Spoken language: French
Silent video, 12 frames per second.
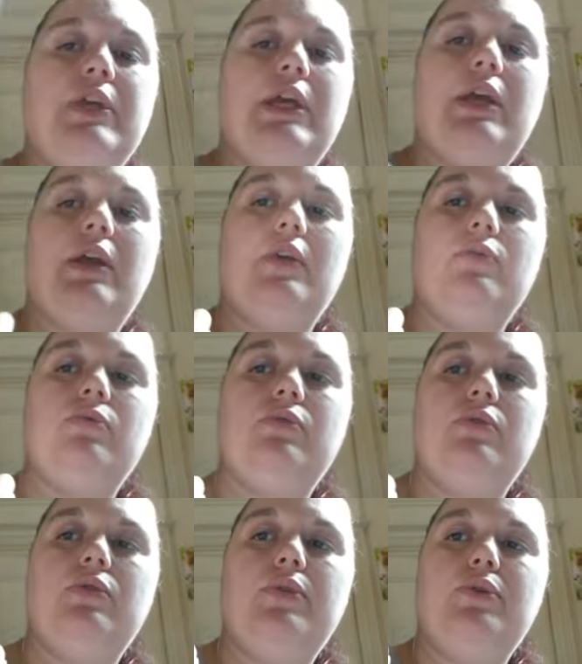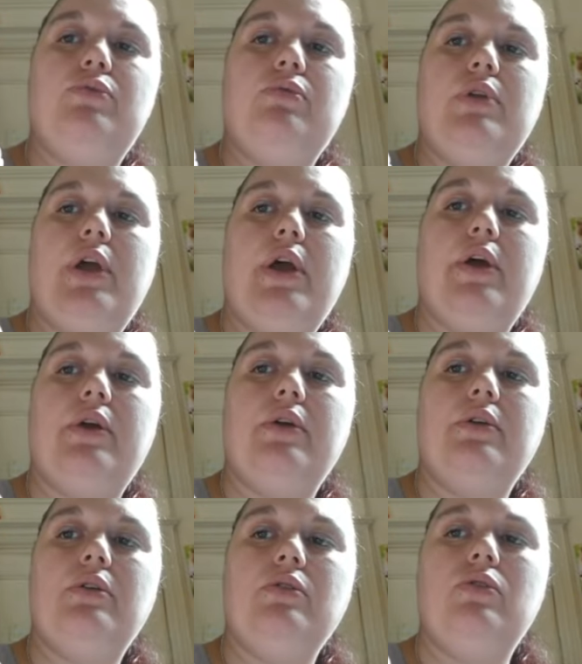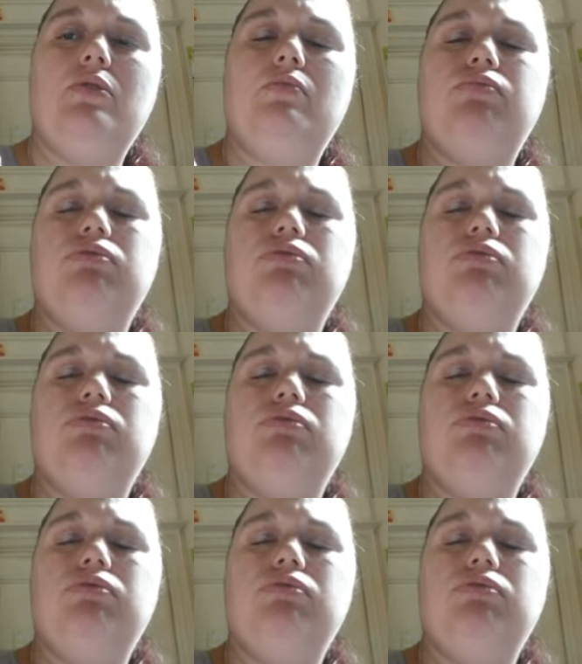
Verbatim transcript: crayons de couleur de